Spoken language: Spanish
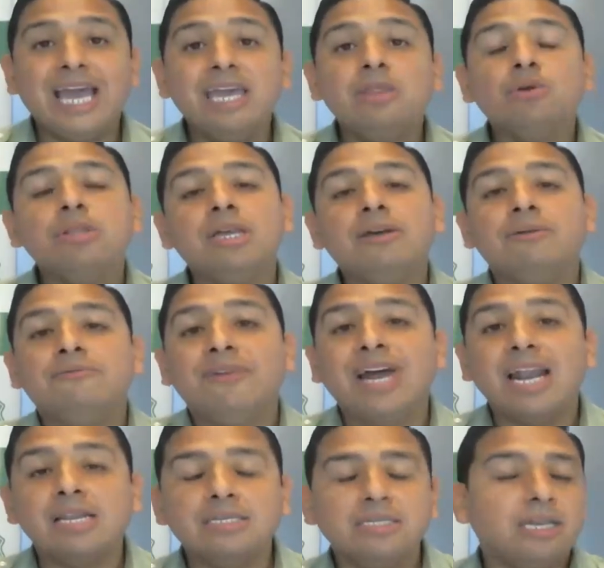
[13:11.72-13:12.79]
Y ahí es donde
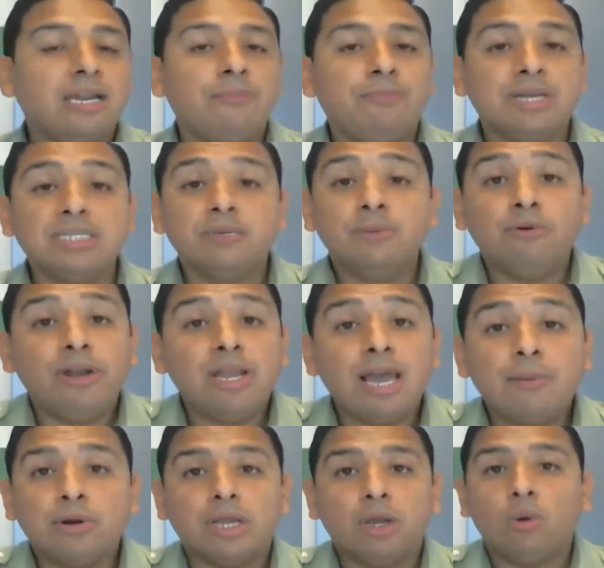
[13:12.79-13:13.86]
van a necesitar el pase de
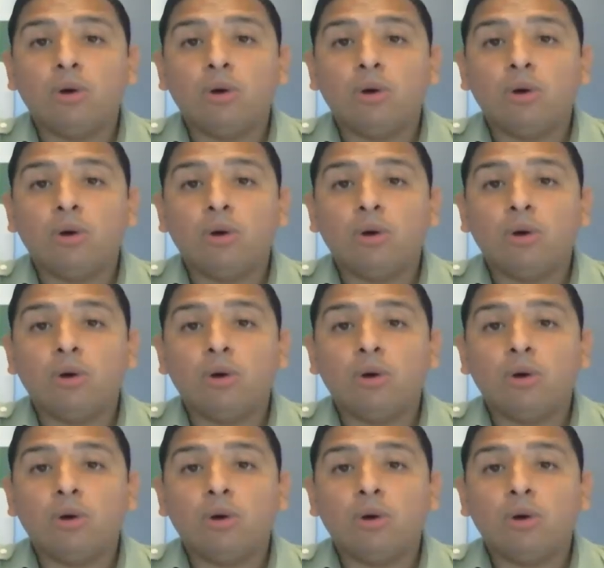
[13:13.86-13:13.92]
movilidad